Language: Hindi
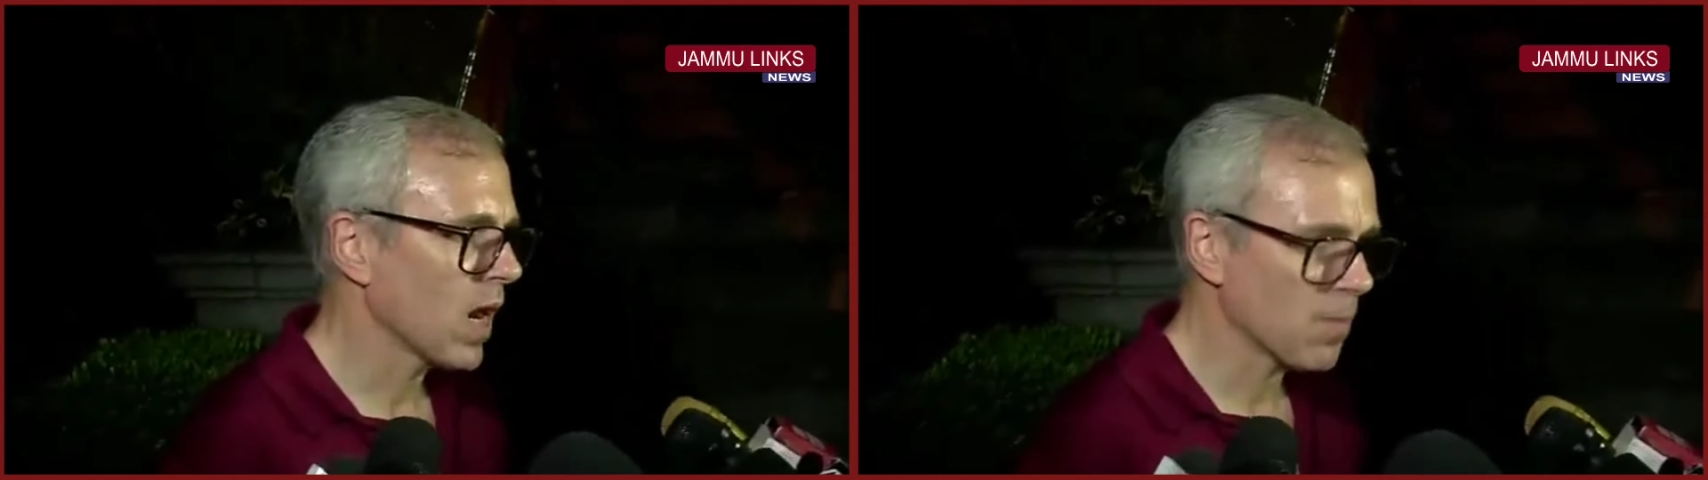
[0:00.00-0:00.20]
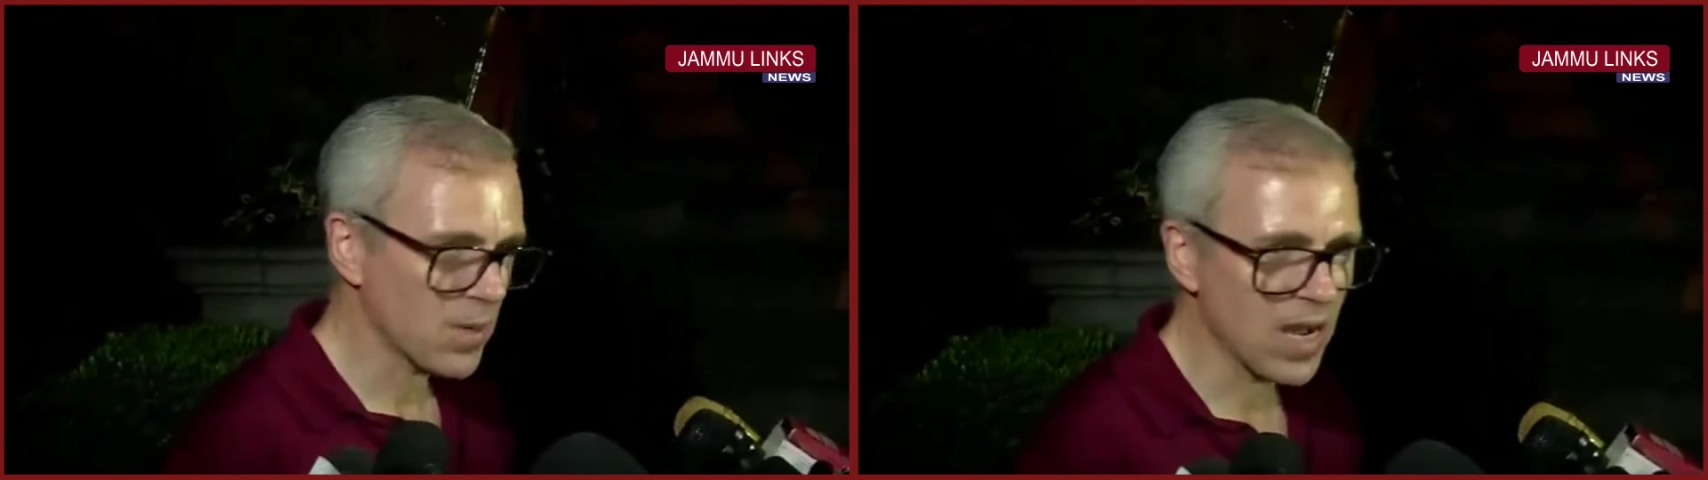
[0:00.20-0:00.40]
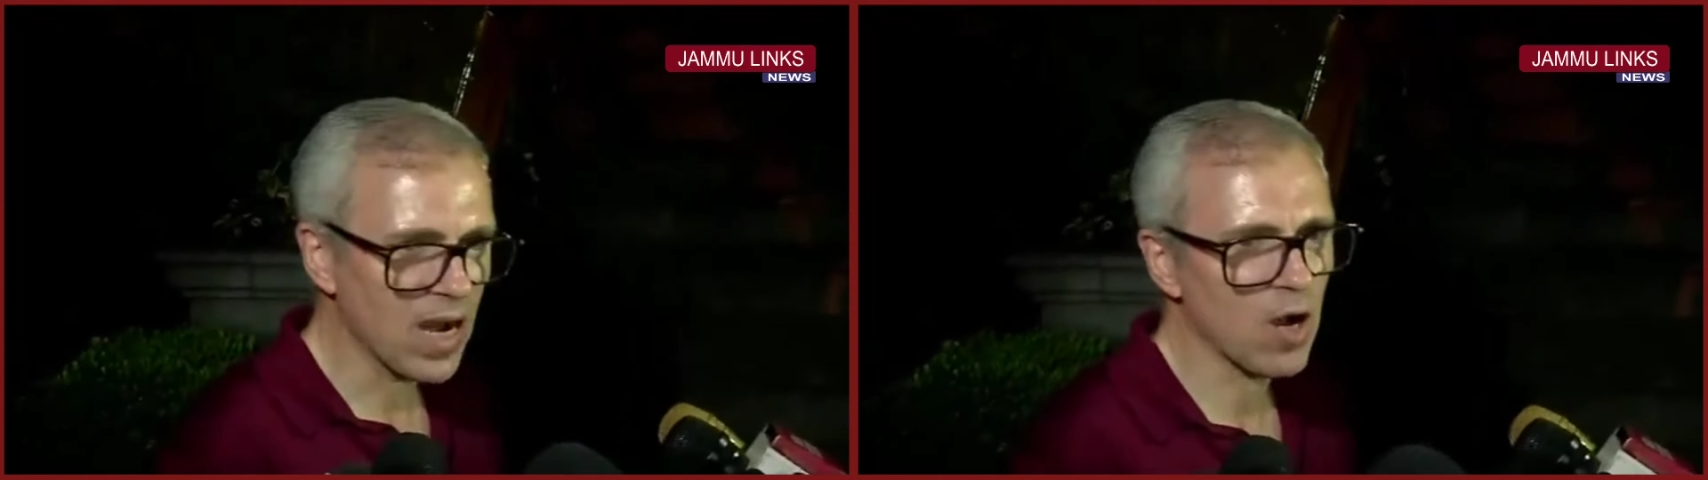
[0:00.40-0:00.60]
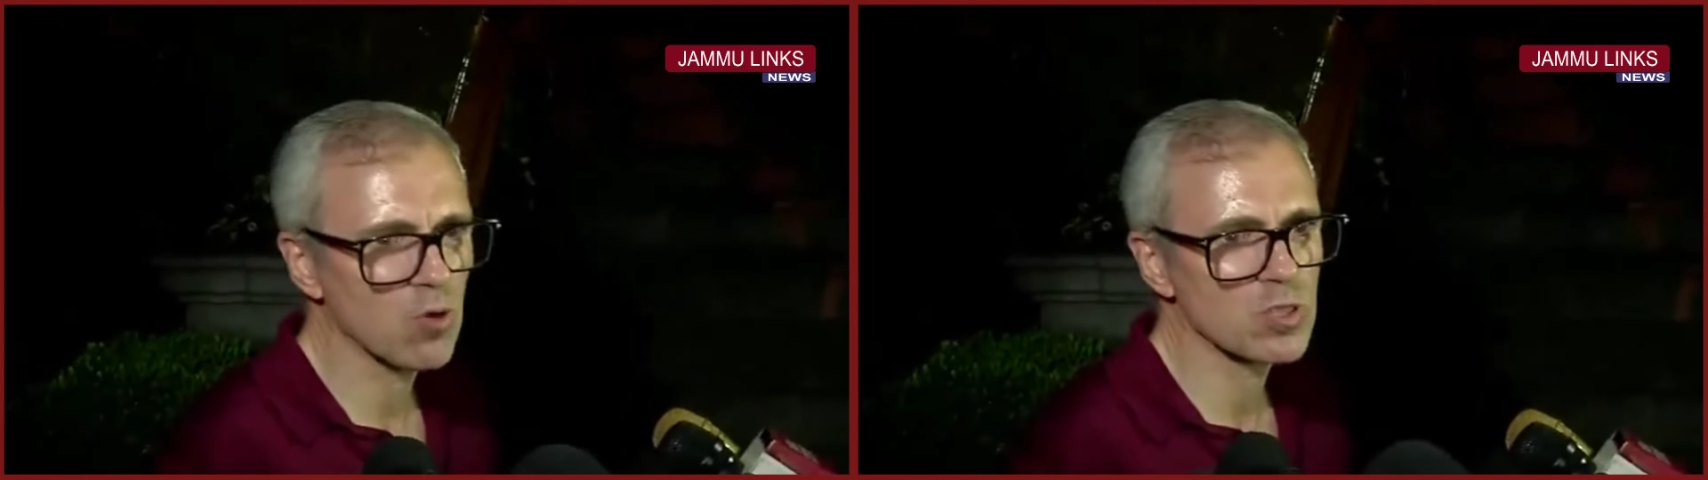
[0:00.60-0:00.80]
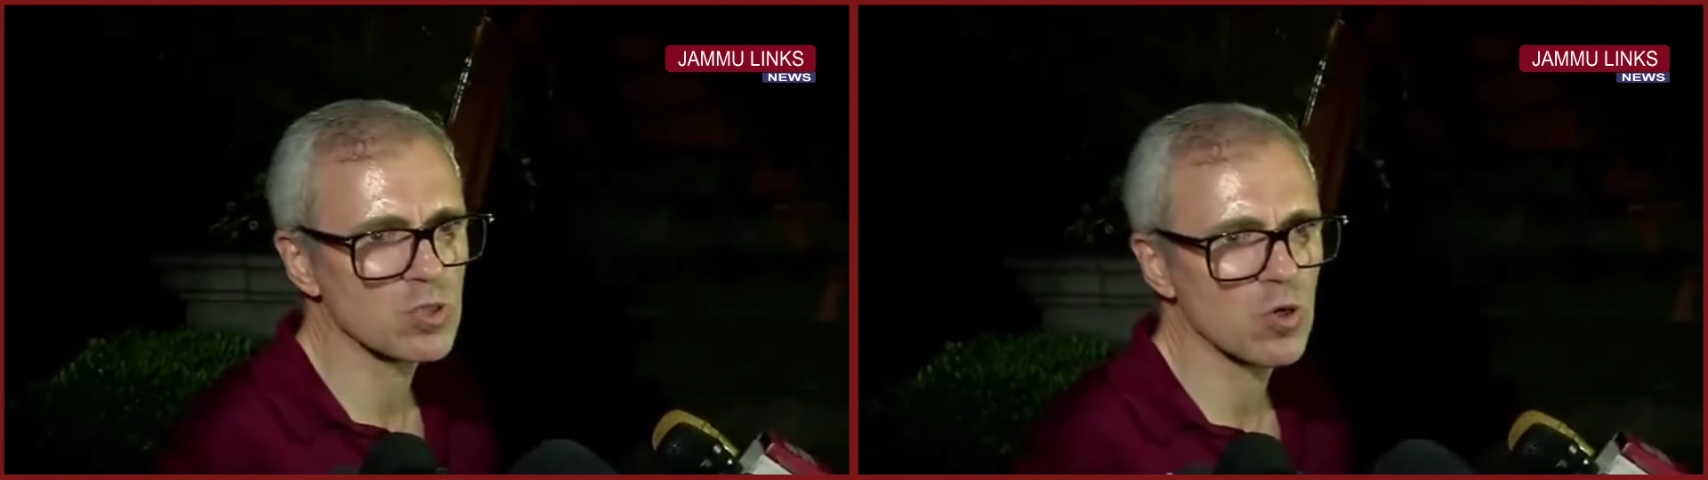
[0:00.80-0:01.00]
अपना
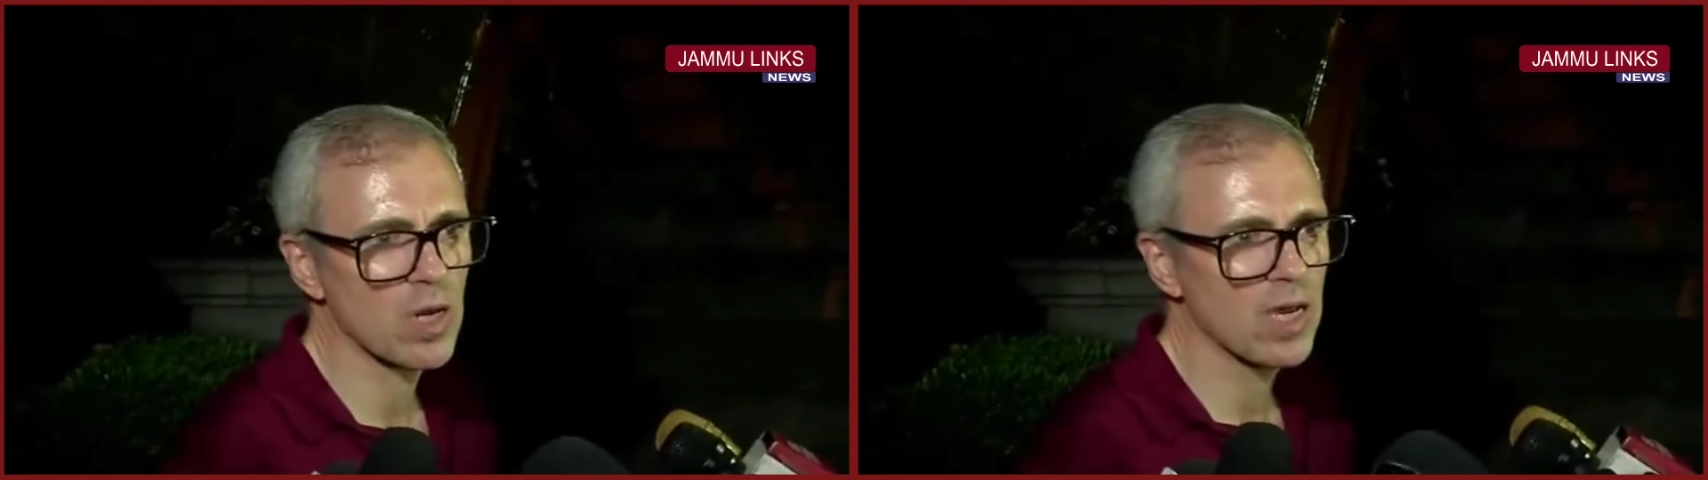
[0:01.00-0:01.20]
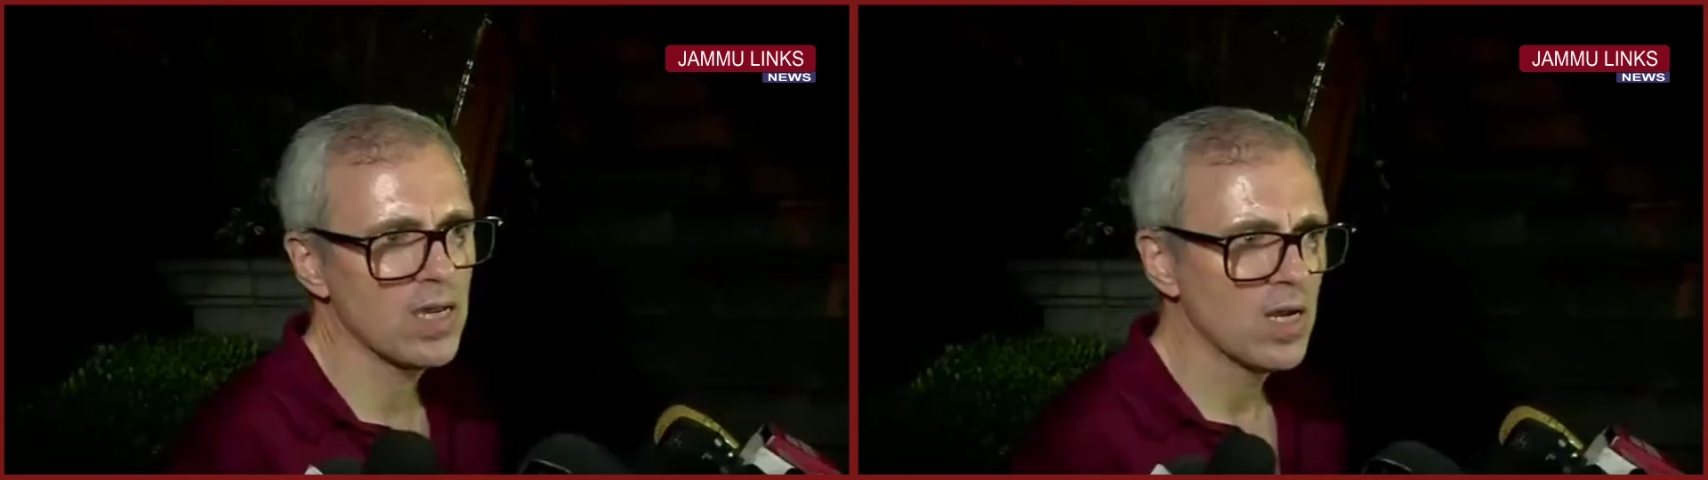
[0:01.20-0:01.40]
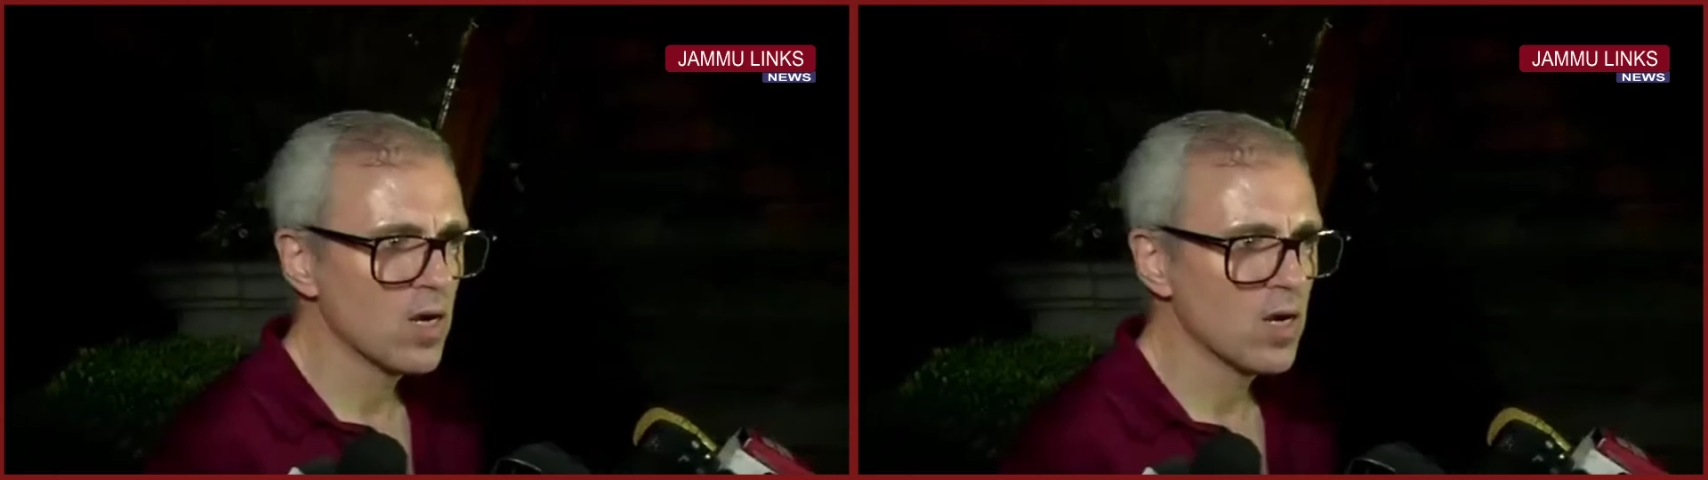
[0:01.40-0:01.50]
हाउस जो है